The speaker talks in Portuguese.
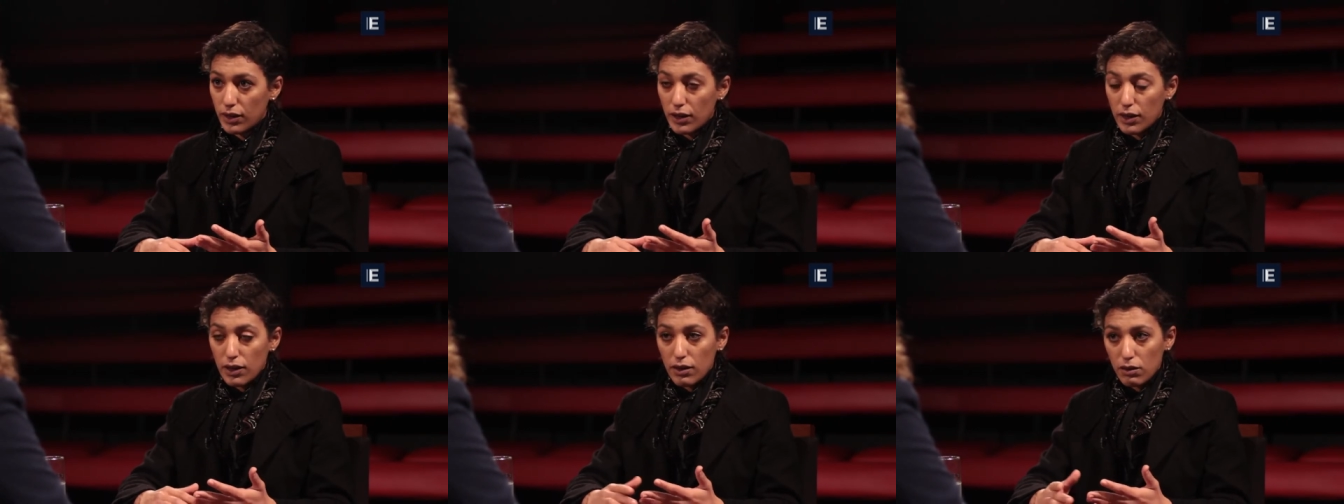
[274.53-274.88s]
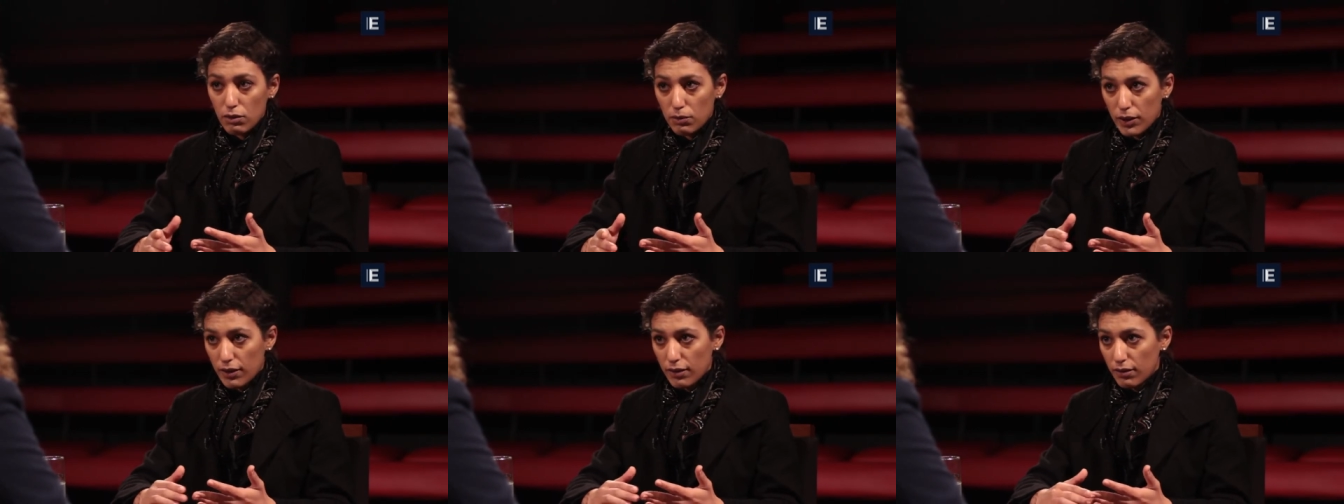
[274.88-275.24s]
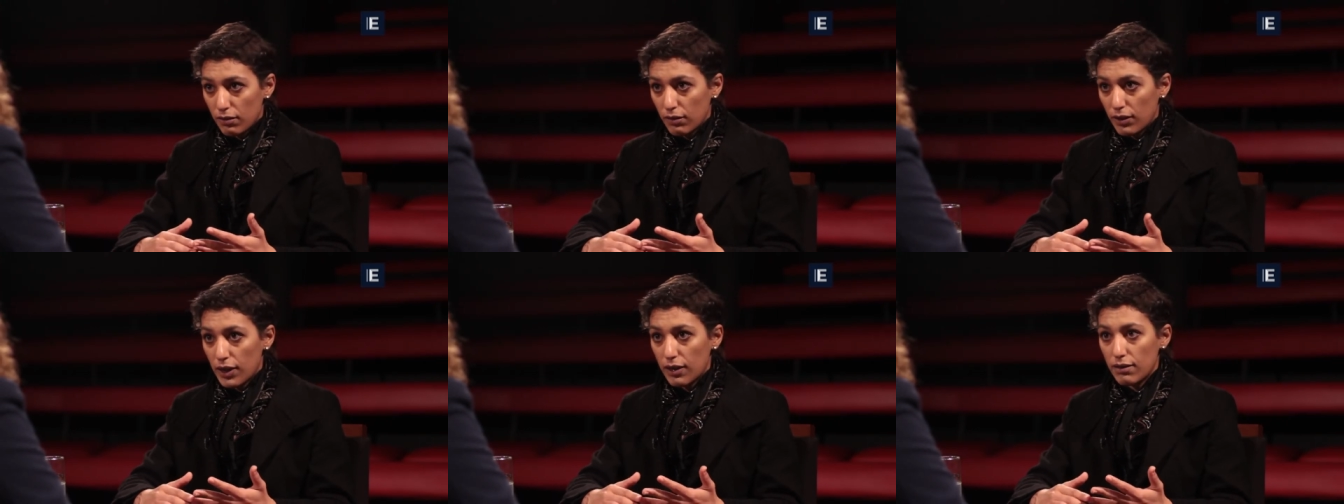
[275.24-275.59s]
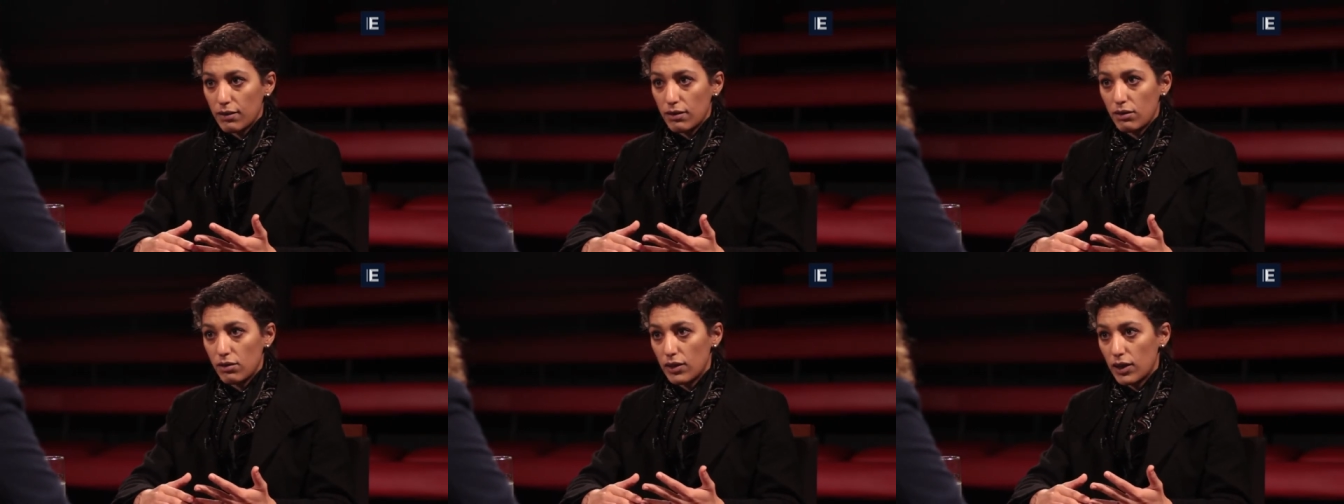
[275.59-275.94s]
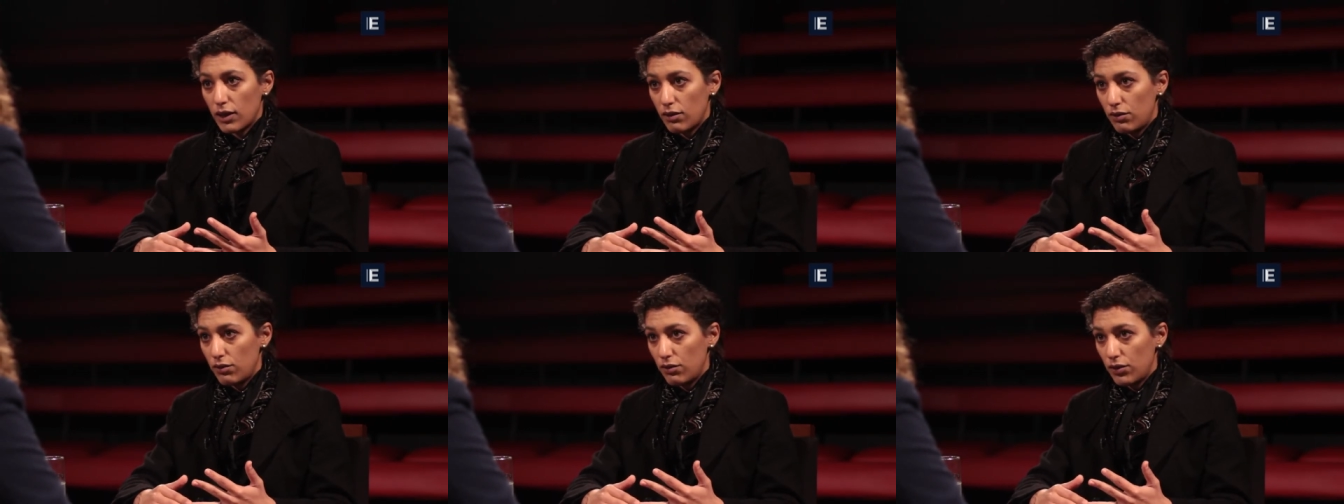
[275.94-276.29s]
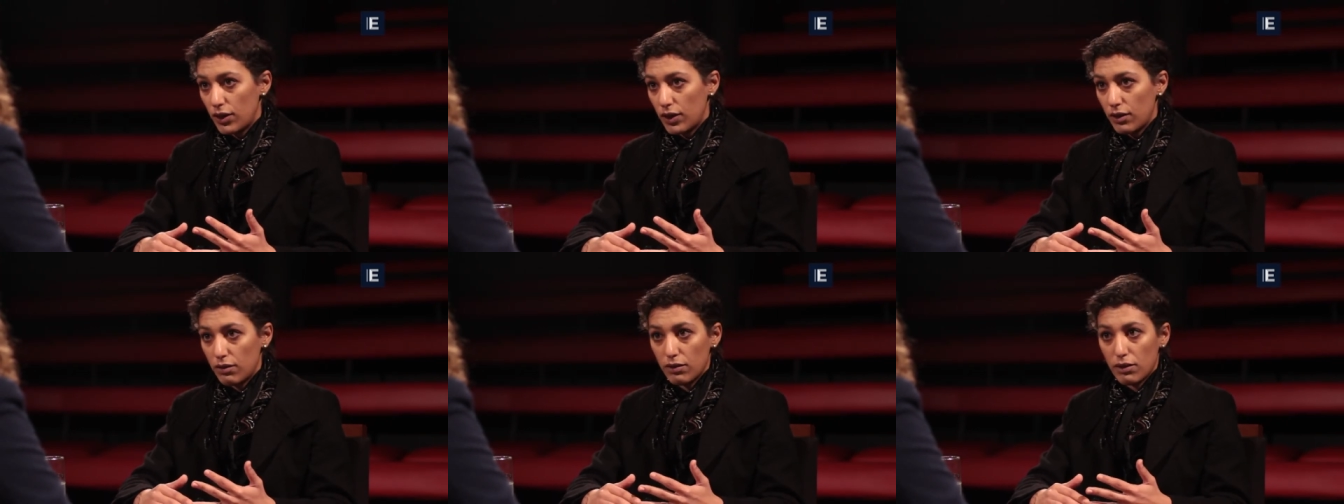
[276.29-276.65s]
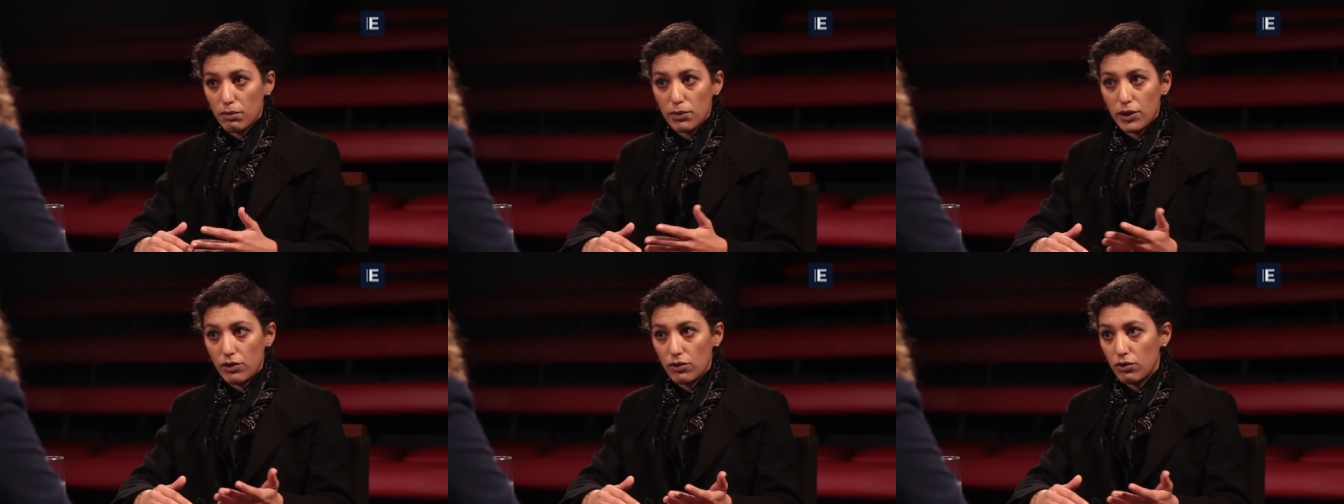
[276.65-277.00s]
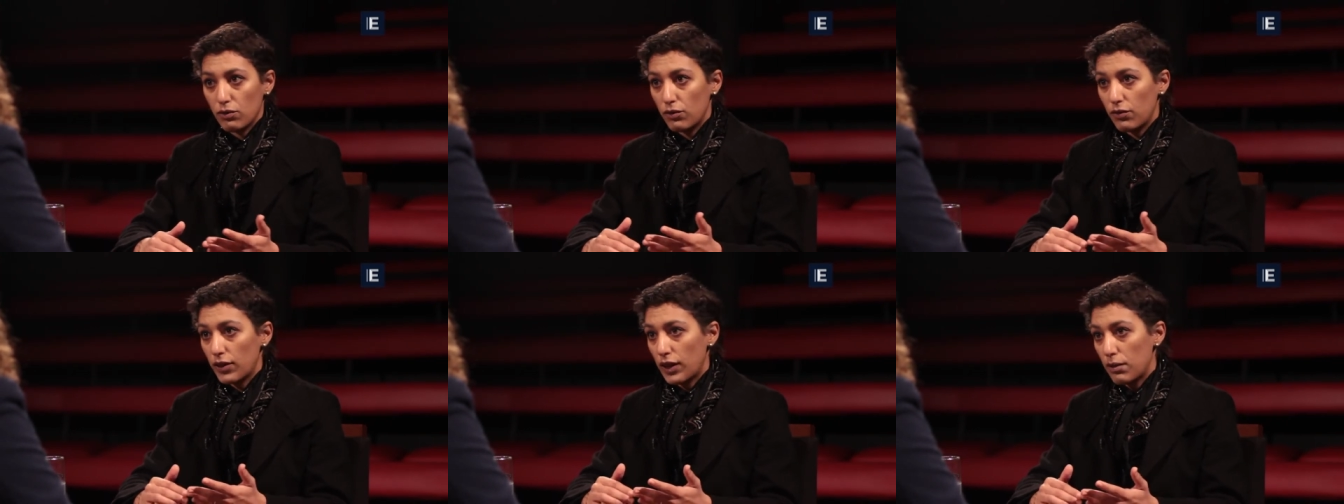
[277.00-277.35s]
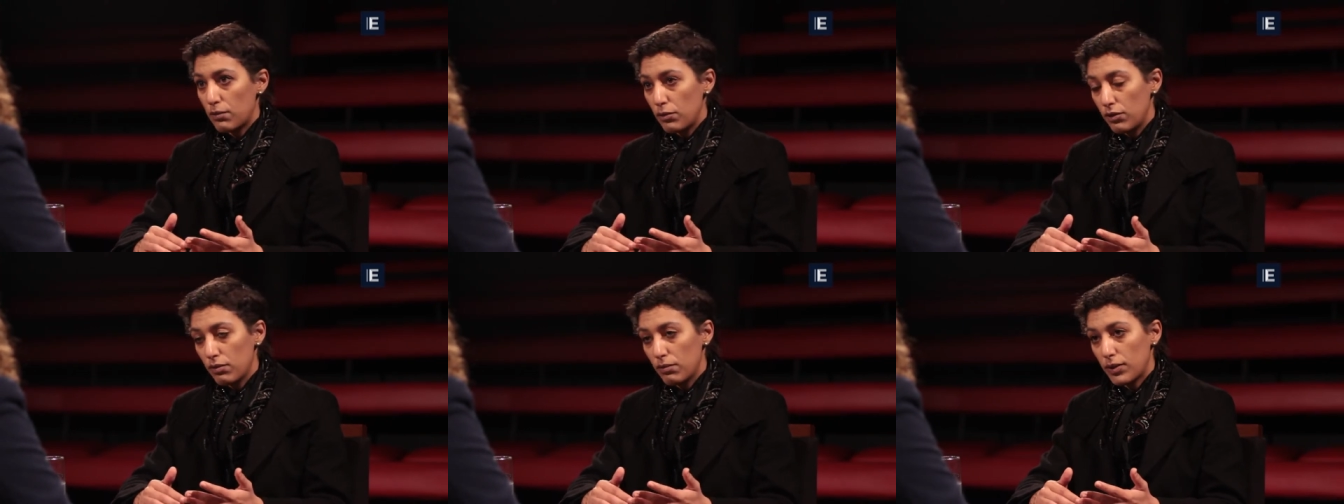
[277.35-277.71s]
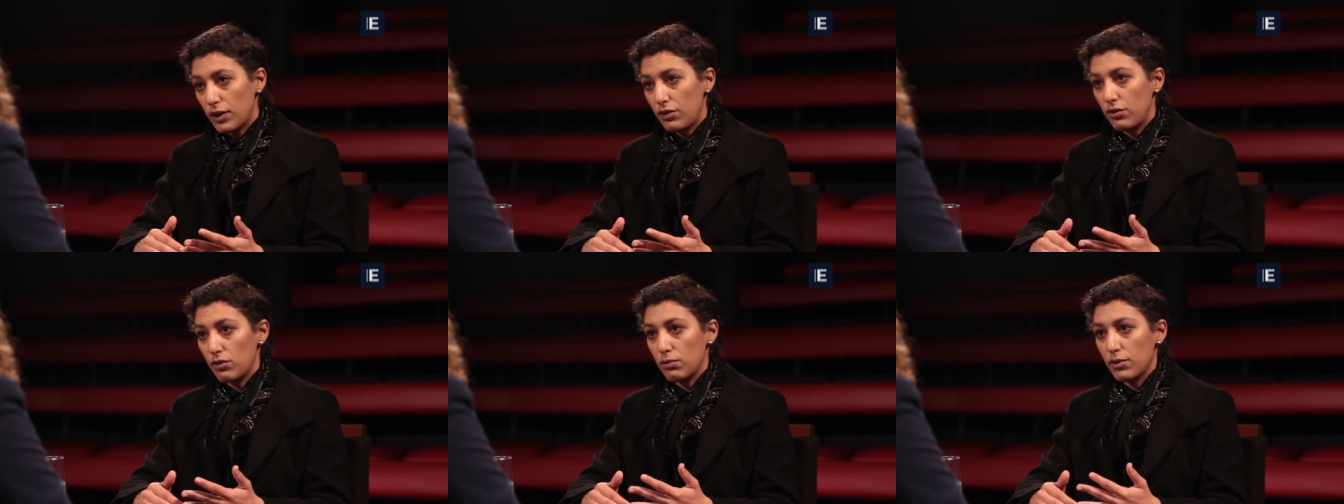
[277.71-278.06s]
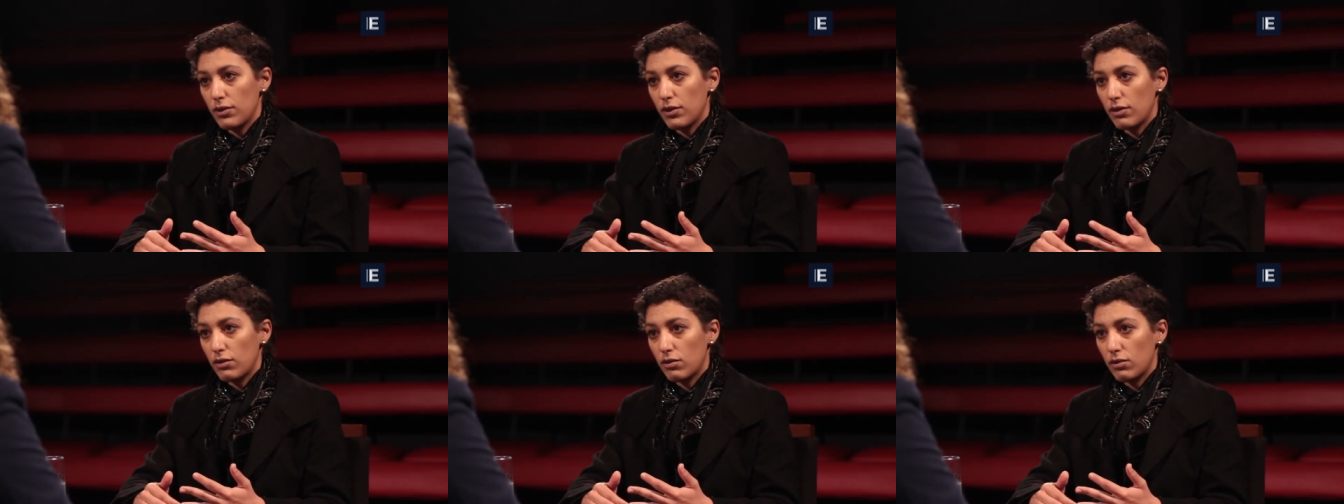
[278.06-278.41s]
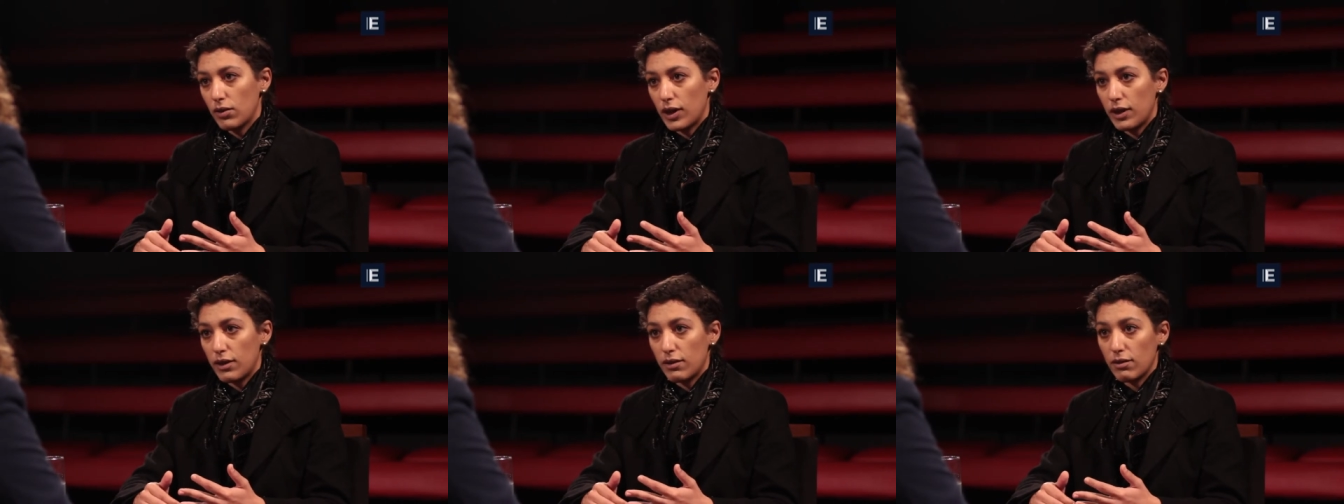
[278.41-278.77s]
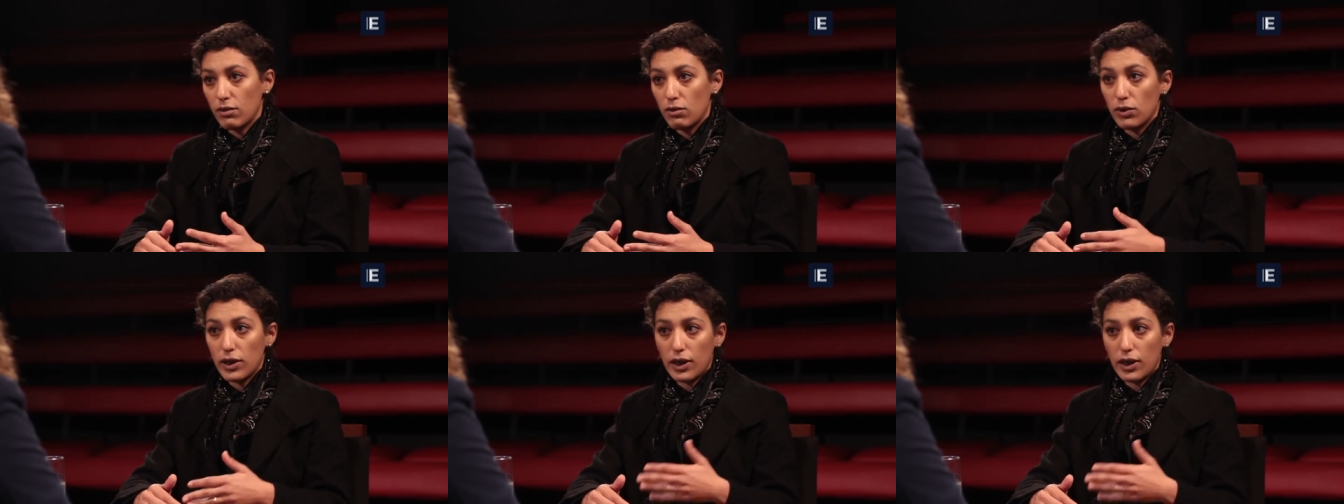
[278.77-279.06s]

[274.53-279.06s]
Uhum. E uma questão das identidades de gênero também, de tu falar muito mais de homossexuais do